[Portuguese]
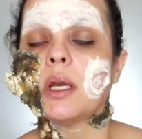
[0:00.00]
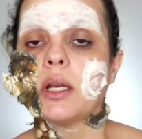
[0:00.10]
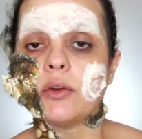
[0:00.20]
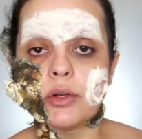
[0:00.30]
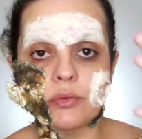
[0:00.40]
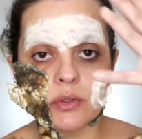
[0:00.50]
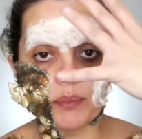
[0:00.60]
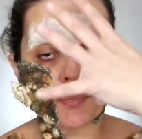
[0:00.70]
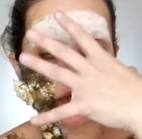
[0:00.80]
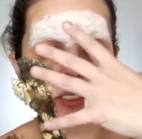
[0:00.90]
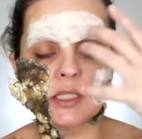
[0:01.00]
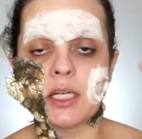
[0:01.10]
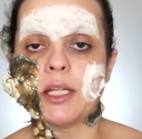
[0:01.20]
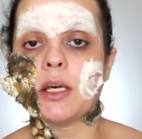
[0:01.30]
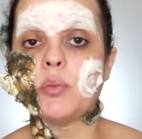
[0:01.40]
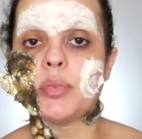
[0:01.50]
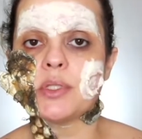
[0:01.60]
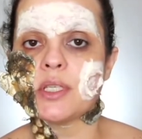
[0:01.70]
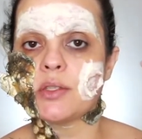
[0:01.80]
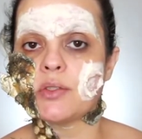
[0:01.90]
Agora eu vou acelerar o
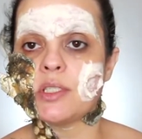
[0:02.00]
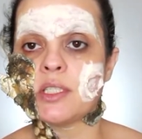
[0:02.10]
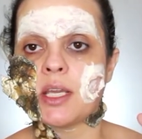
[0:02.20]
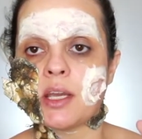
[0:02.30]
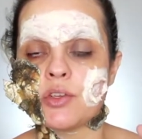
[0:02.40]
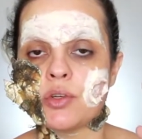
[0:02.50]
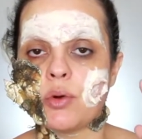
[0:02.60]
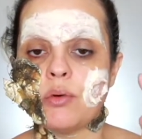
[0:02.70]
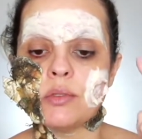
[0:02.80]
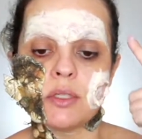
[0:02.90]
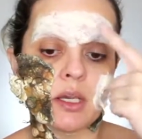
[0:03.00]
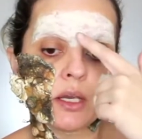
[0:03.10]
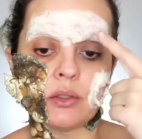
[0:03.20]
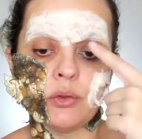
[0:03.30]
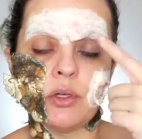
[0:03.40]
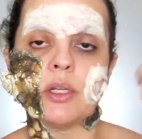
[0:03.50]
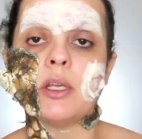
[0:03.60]
processo de secagem com o secador